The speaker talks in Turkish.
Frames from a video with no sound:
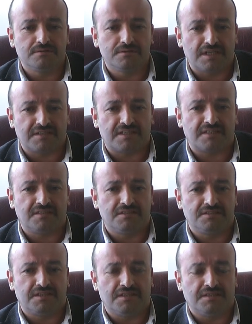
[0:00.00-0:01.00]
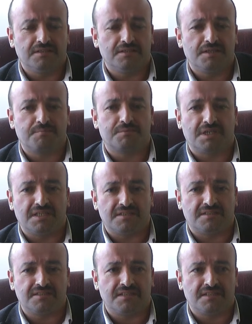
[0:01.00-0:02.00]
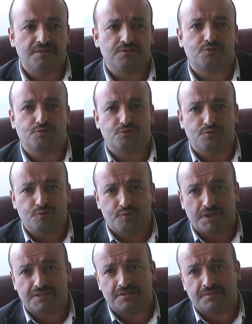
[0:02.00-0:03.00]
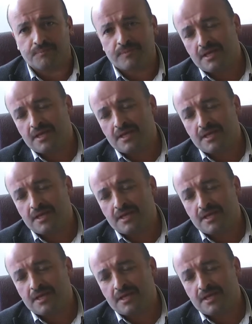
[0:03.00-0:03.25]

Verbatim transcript: reddedileceğini, iptal edileceğini sözlü verdi.